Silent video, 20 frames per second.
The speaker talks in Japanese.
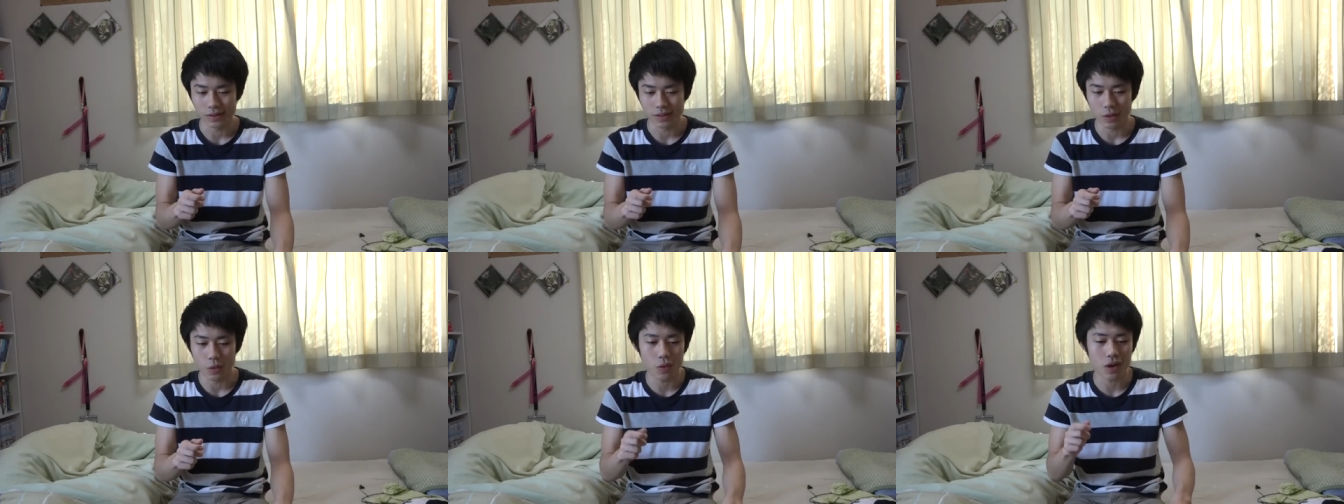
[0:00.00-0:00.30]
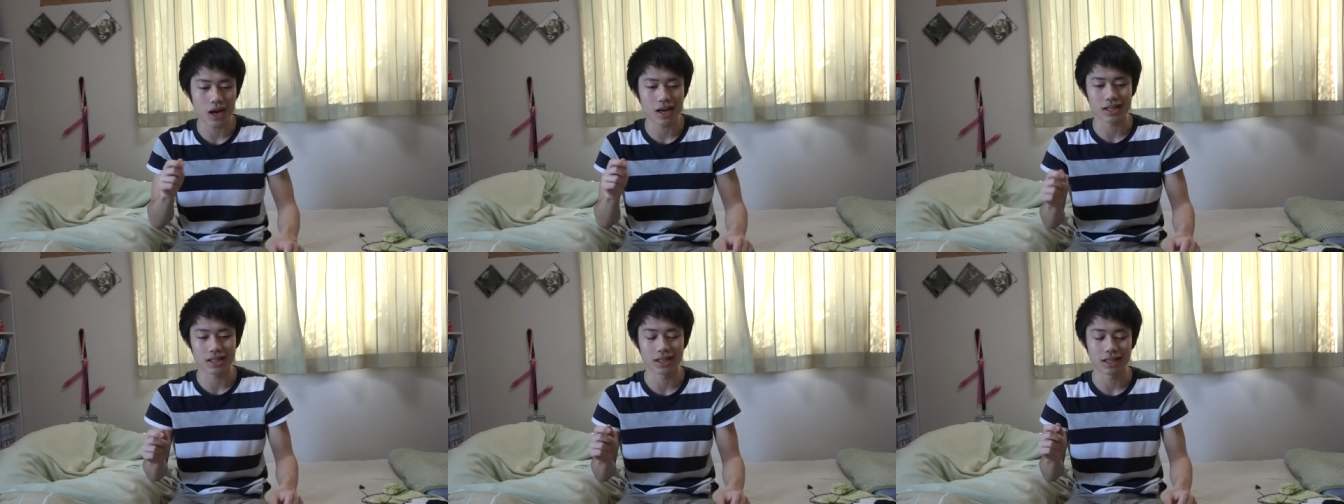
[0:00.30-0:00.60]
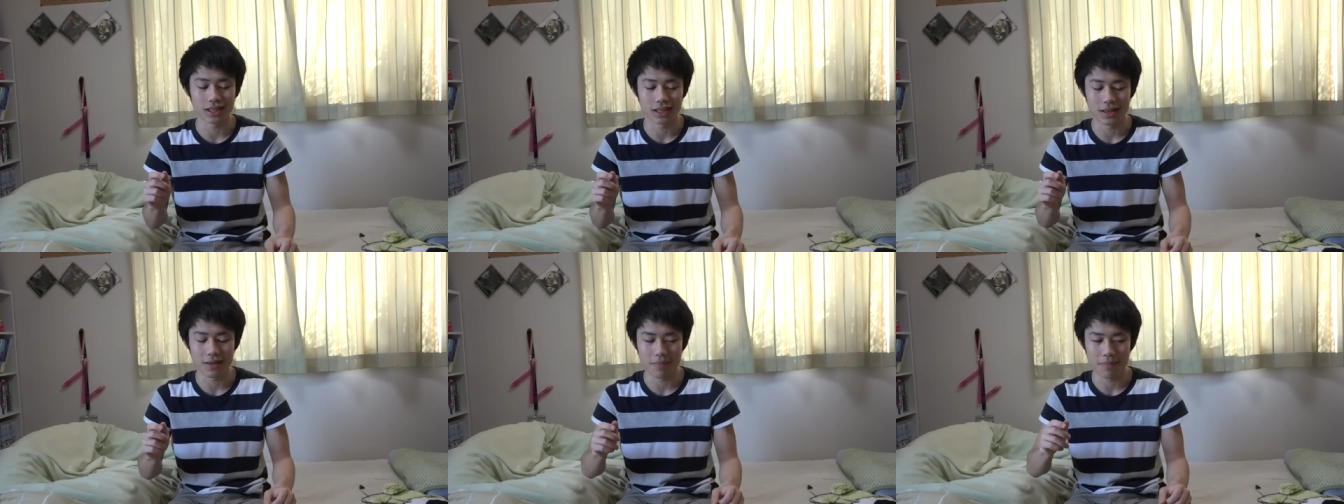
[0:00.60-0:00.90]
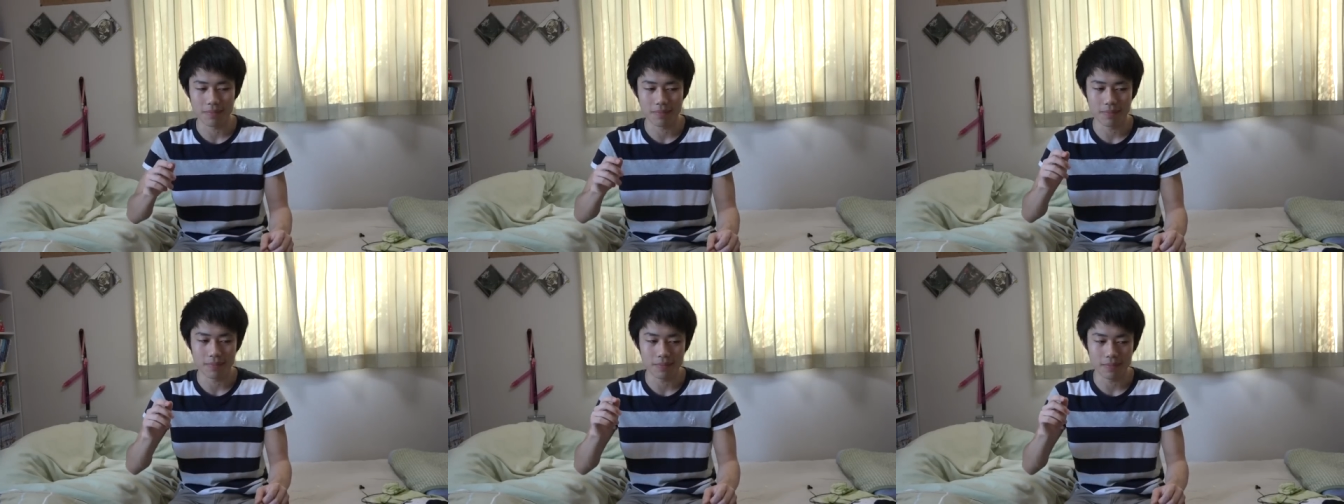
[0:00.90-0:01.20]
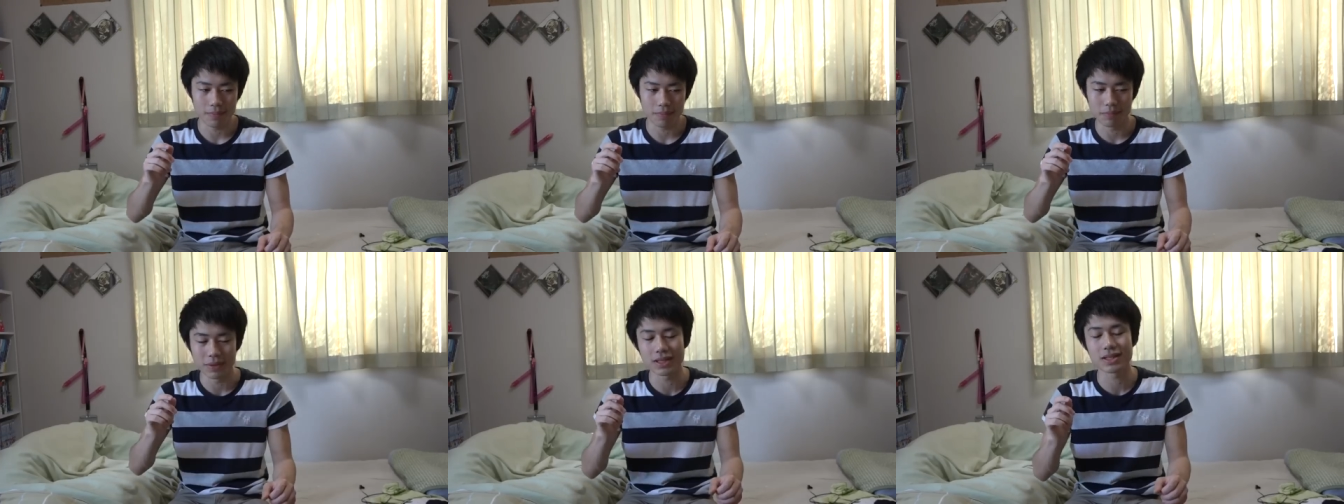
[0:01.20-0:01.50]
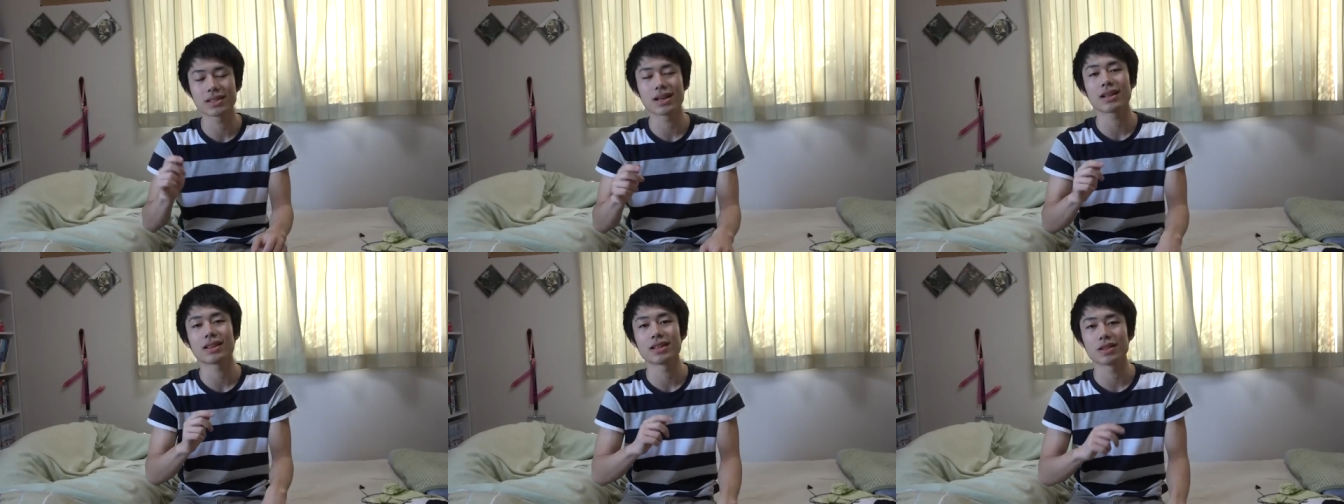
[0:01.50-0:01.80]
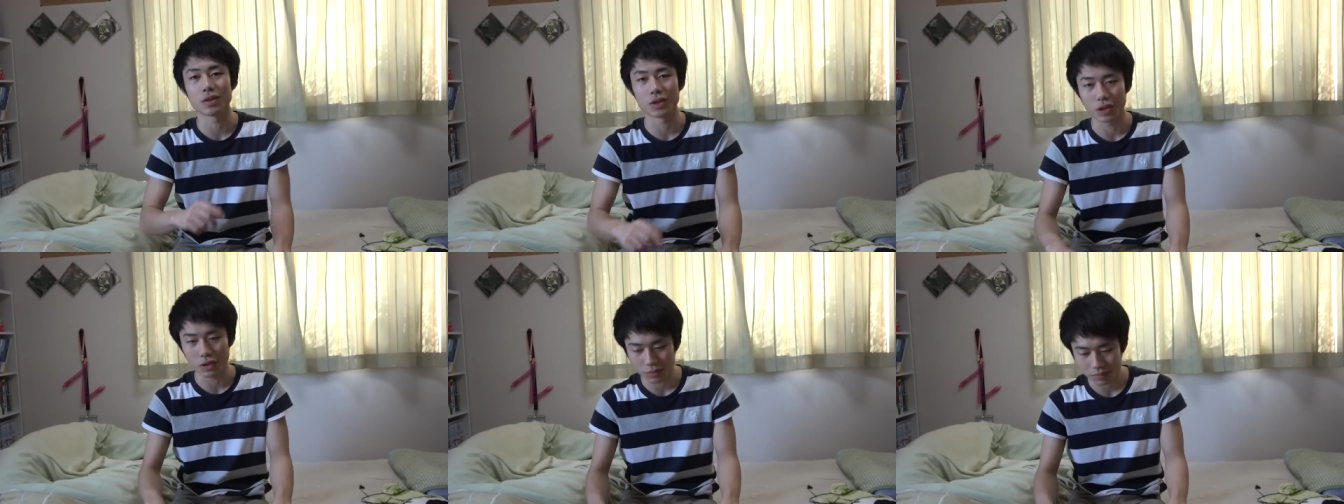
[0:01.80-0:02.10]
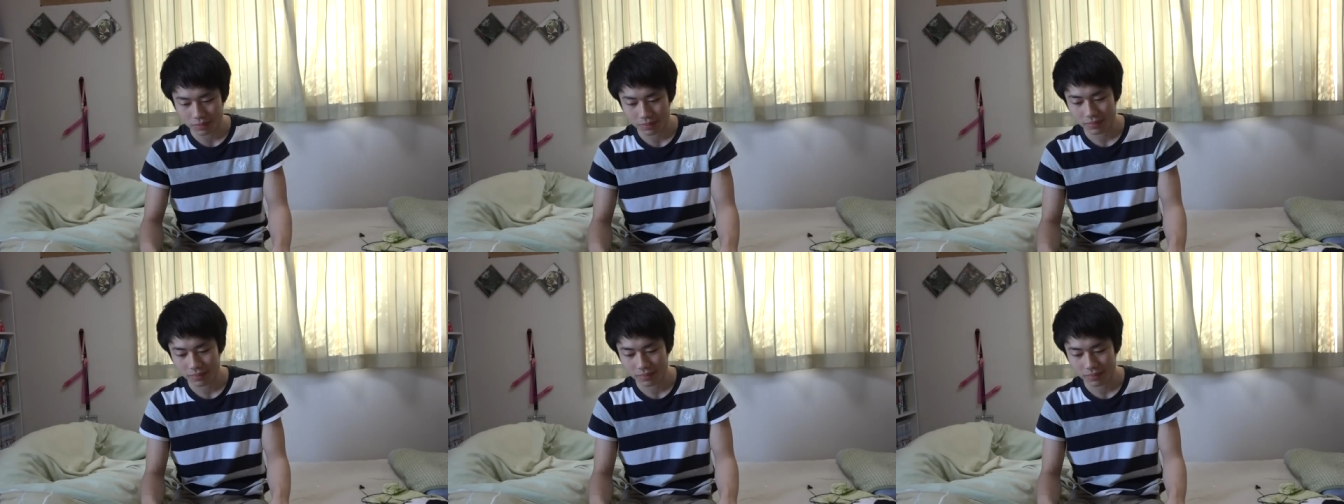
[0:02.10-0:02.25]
でお母さんに見つかって、それを